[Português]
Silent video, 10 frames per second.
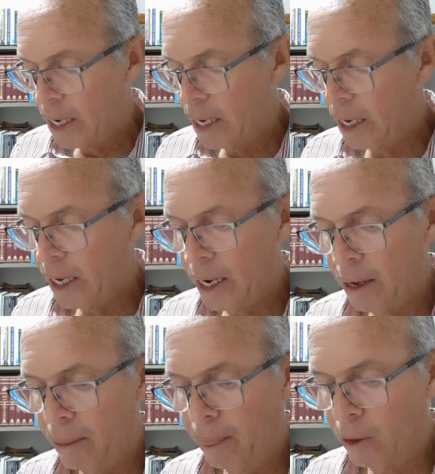
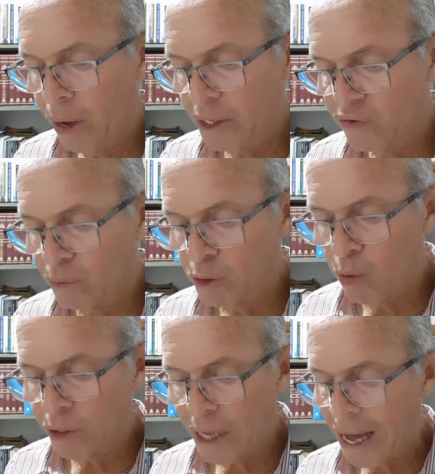É, nós vamos
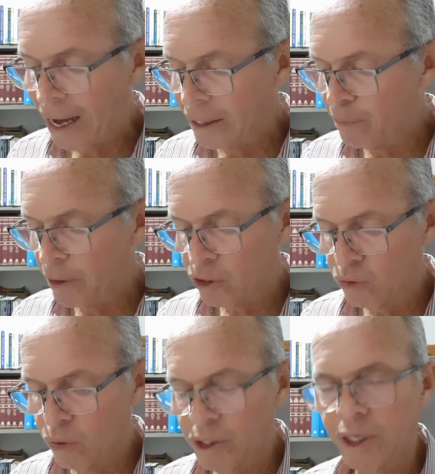montar, cada
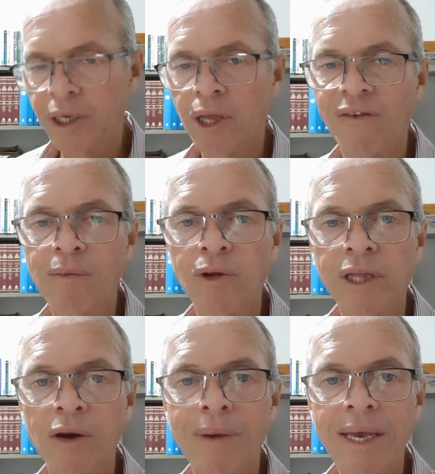pastor distrital vai
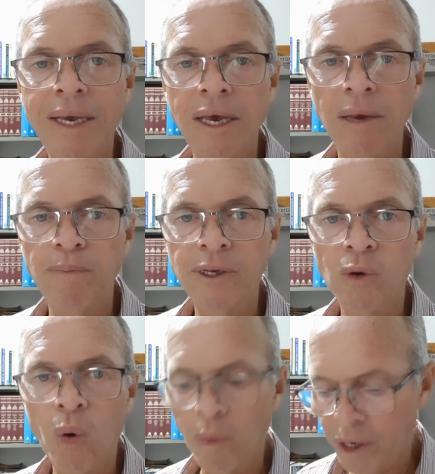montar uma equipe
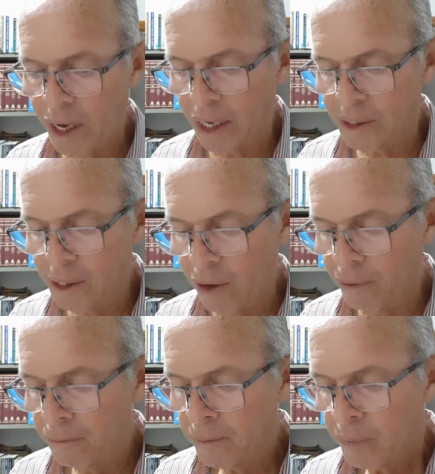de
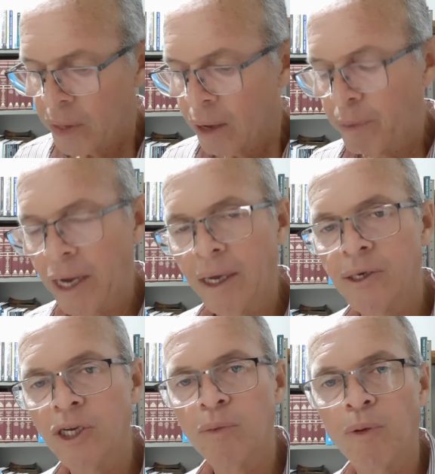comunicação para que a
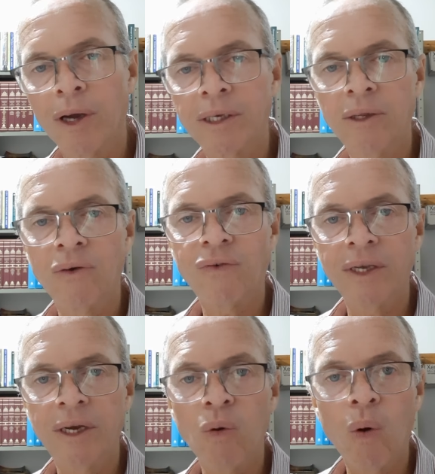gente possa então
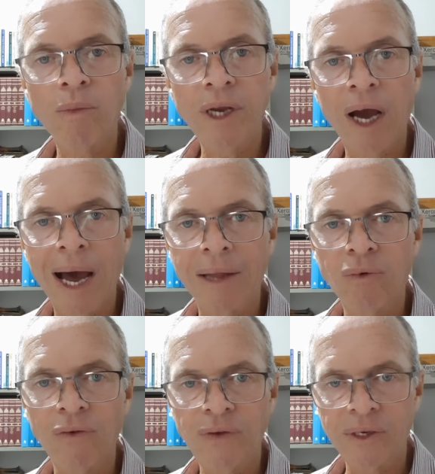fazer o
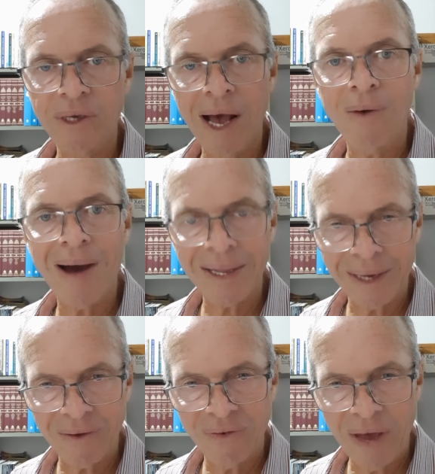comunicado oficial
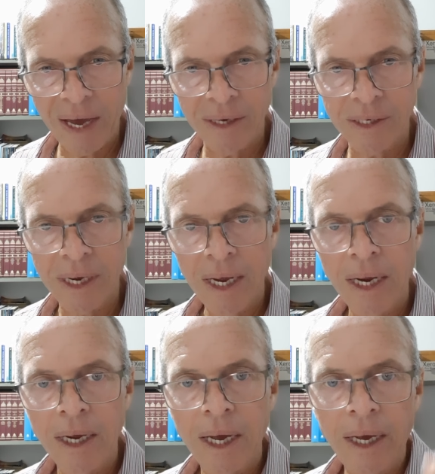através
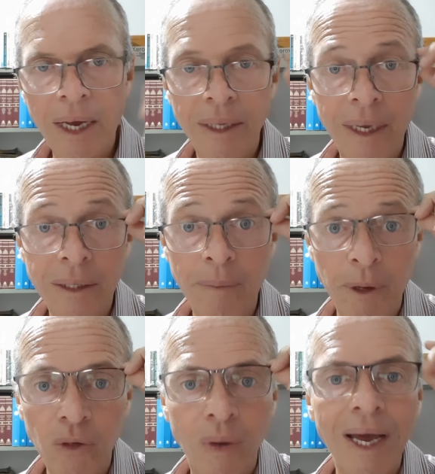é, dessa
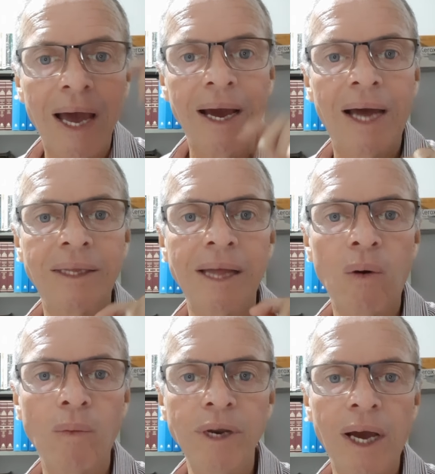pessoa encarregada da
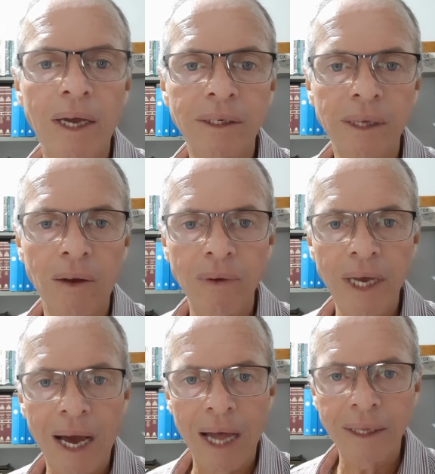comunicação
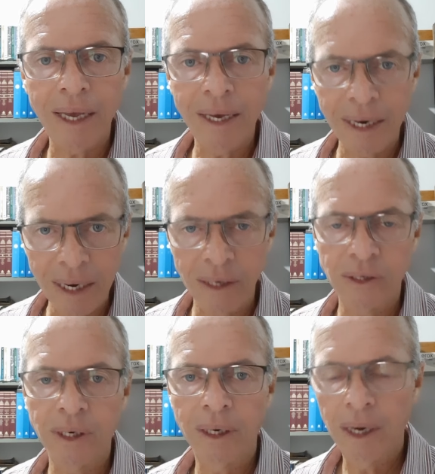em cada
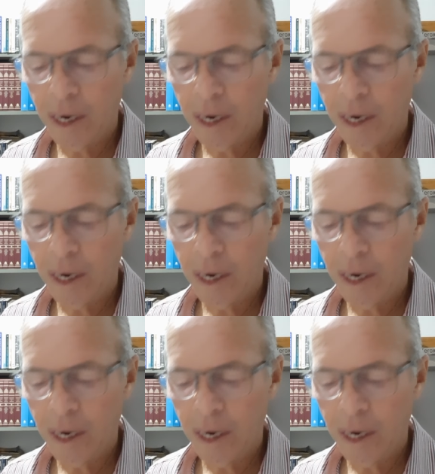igreja.